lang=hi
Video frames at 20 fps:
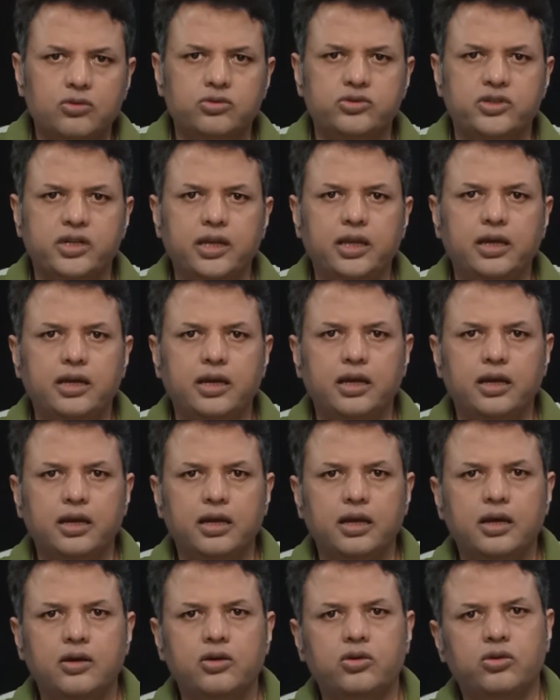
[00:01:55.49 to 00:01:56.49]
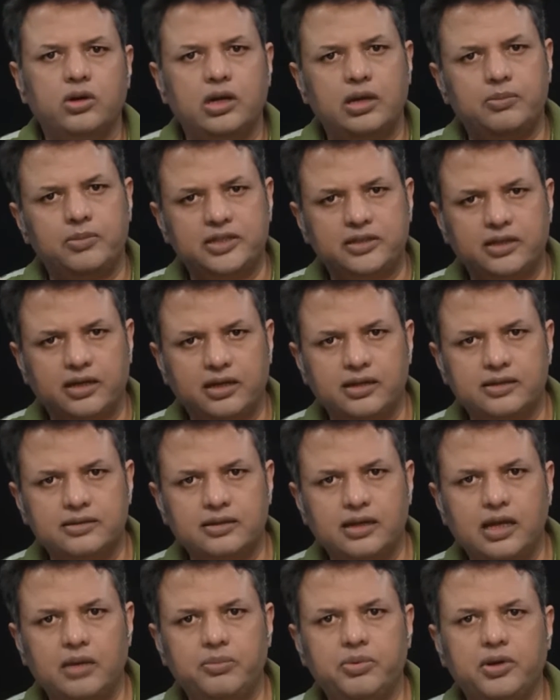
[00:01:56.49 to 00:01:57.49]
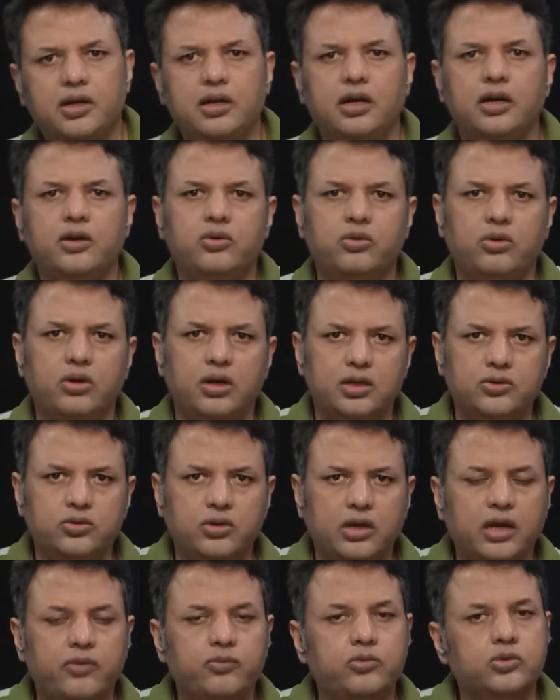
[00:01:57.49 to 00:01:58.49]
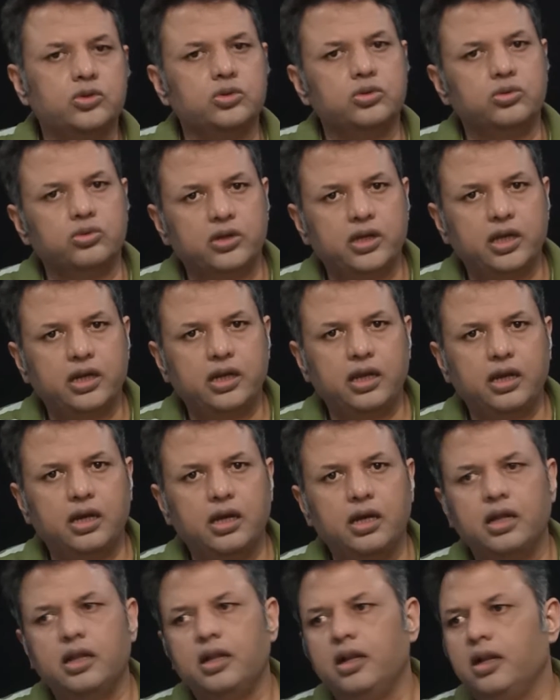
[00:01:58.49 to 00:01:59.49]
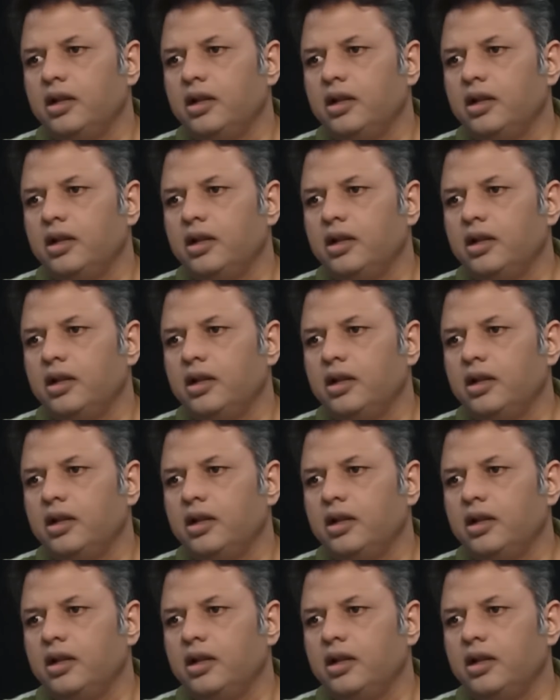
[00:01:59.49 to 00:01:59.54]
कुछ नहीं कहेगा कोरोना बस एक नज़ला है फिर कहा कोरोना जो है वो तो होके रहेगा